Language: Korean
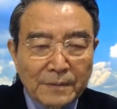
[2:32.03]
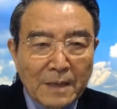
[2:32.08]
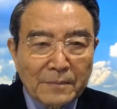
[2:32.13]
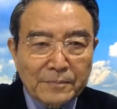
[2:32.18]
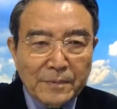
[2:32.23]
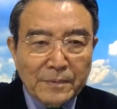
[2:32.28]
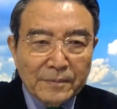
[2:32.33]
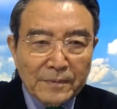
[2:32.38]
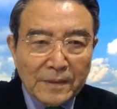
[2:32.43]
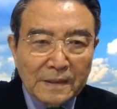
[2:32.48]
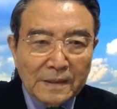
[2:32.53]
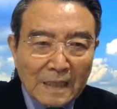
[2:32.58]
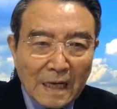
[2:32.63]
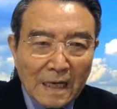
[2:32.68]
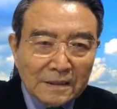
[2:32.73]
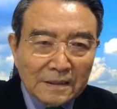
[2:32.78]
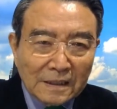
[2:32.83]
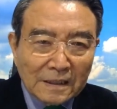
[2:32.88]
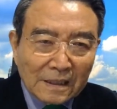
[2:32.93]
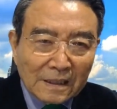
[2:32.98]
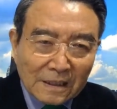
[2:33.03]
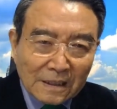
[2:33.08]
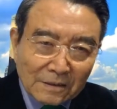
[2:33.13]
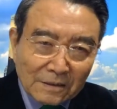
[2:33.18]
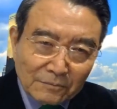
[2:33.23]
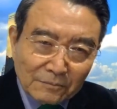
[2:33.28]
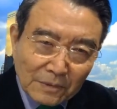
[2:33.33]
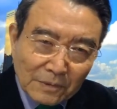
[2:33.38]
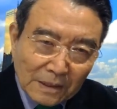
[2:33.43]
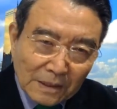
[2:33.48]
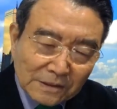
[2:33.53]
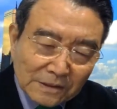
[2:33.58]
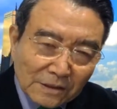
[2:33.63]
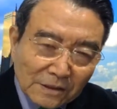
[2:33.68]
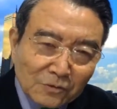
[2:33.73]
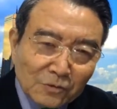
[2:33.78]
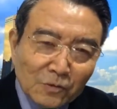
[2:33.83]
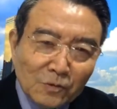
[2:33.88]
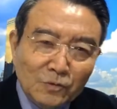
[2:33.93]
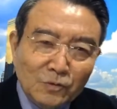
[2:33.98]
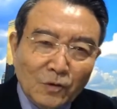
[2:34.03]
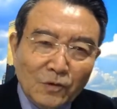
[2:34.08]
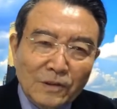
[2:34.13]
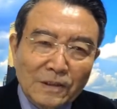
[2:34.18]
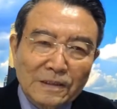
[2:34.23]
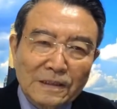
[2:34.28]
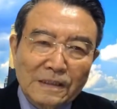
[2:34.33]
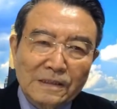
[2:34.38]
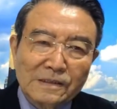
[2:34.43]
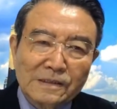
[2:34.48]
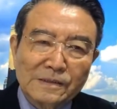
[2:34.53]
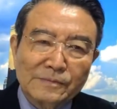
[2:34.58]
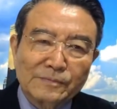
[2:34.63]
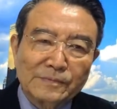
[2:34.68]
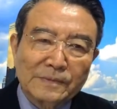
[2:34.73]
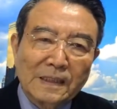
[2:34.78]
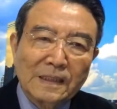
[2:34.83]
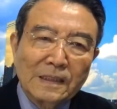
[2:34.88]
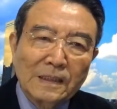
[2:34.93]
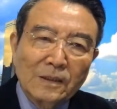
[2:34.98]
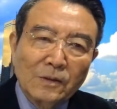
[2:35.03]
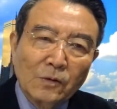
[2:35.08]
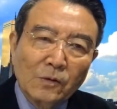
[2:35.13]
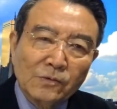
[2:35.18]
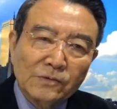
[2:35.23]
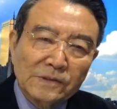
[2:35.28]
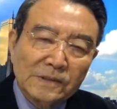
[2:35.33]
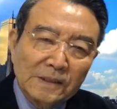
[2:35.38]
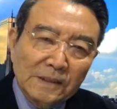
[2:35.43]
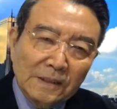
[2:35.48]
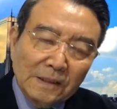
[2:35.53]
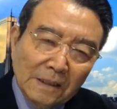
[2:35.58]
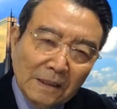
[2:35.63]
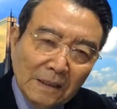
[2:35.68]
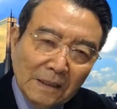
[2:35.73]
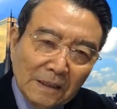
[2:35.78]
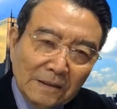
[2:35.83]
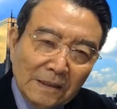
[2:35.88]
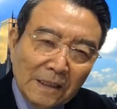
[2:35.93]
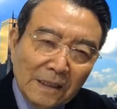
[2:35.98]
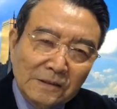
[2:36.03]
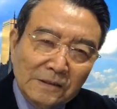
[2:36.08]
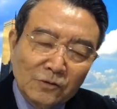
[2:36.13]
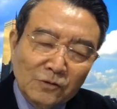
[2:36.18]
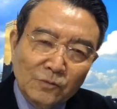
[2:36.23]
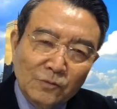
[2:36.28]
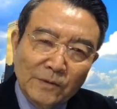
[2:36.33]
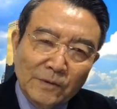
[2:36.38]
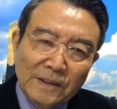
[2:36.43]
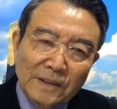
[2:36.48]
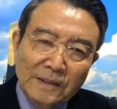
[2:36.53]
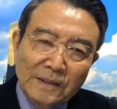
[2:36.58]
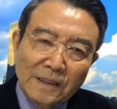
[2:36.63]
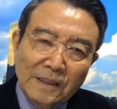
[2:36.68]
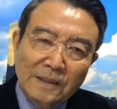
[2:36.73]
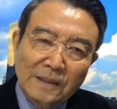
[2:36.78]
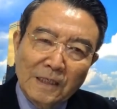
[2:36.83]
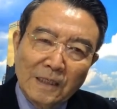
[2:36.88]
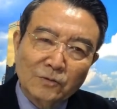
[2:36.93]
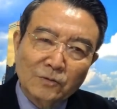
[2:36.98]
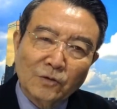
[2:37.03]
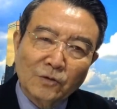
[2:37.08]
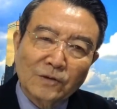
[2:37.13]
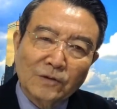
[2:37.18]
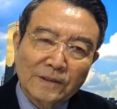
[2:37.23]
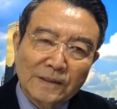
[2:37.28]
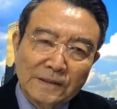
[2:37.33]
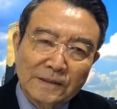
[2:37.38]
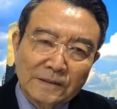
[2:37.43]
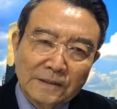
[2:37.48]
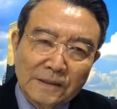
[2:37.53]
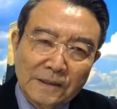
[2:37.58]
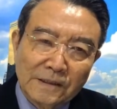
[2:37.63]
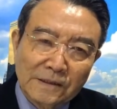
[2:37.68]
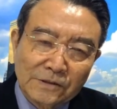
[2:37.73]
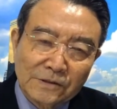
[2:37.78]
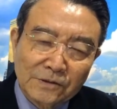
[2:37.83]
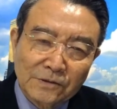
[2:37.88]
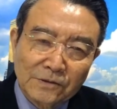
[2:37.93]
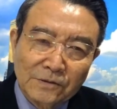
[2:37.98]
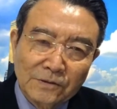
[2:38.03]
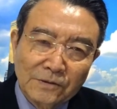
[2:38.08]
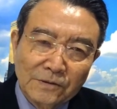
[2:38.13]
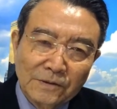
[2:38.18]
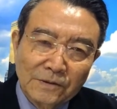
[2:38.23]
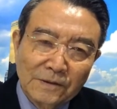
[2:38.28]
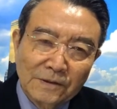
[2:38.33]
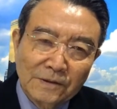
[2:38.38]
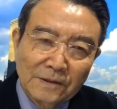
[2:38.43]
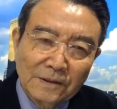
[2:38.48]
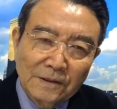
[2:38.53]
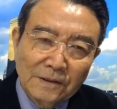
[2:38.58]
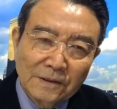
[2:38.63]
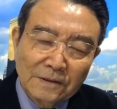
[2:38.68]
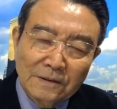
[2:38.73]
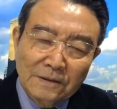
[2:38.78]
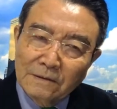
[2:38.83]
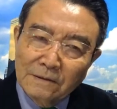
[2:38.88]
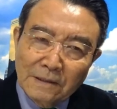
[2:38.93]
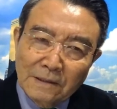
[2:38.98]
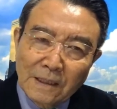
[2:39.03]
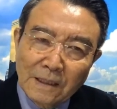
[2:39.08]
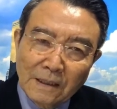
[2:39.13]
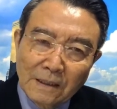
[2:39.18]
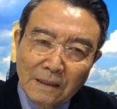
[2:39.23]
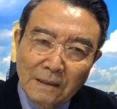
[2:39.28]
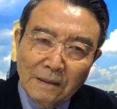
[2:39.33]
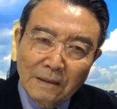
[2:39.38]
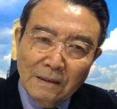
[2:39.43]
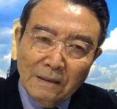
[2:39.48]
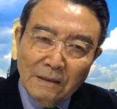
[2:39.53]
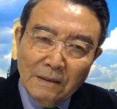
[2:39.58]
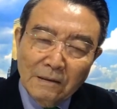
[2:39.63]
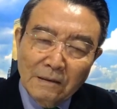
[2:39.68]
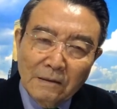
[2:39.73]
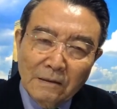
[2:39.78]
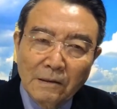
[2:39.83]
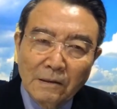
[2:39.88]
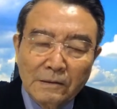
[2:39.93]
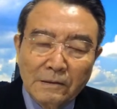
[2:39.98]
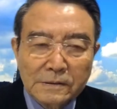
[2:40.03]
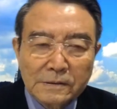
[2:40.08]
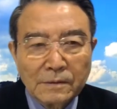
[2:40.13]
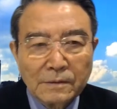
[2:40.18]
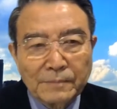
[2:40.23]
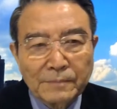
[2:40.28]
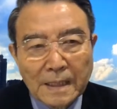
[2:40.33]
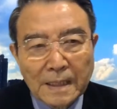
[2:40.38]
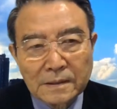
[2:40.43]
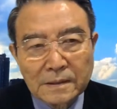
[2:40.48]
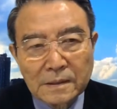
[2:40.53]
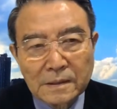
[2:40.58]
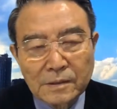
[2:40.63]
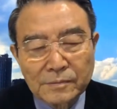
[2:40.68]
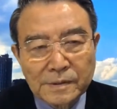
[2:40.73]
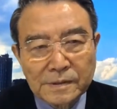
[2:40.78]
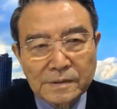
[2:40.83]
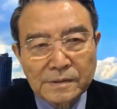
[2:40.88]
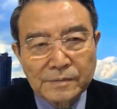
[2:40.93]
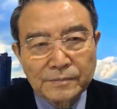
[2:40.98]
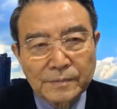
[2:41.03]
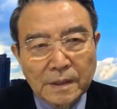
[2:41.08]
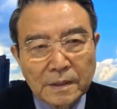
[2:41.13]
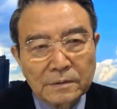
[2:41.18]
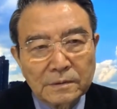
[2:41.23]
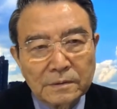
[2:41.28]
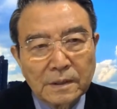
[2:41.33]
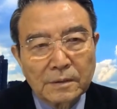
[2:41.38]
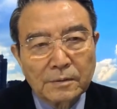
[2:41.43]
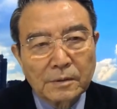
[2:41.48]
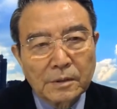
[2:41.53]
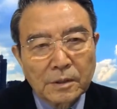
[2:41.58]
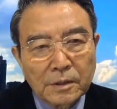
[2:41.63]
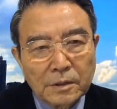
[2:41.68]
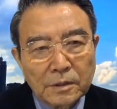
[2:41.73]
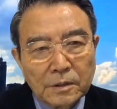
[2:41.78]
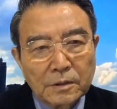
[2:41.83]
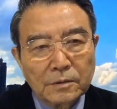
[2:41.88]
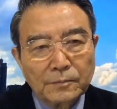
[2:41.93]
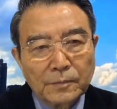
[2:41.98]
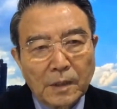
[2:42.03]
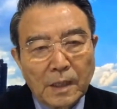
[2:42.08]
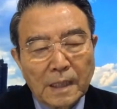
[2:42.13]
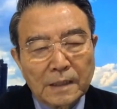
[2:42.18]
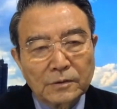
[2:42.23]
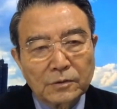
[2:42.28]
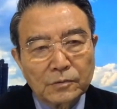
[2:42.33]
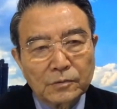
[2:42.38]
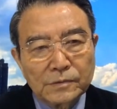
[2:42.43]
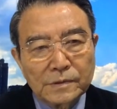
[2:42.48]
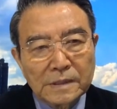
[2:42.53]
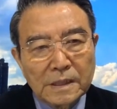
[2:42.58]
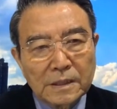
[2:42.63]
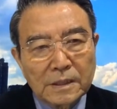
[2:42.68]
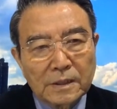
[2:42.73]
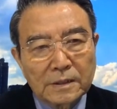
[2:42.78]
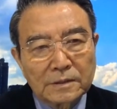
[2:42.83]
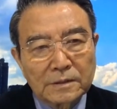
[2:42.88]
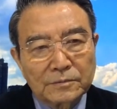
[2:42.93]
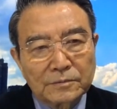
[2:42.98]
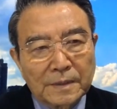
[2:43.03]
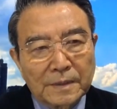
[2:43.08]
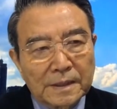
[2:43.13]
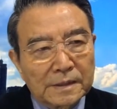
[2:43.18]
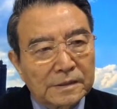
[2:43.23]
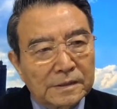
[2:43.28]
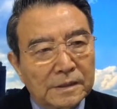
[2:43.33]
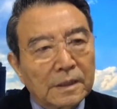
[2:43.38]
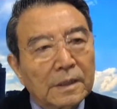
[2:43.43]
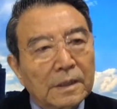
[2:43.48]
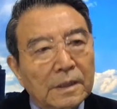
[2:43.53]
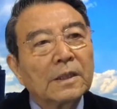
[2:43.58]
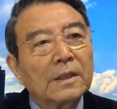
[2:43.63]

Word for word: 박봉계는각 전국을 돌아다녔습니다. 혹시 대선 후보나 될까 하고 돌아다녔겠죠. 그러나 거기서는 반응이 없었습니다. 근데 이건 뭐 한동훈 장관은 말이지.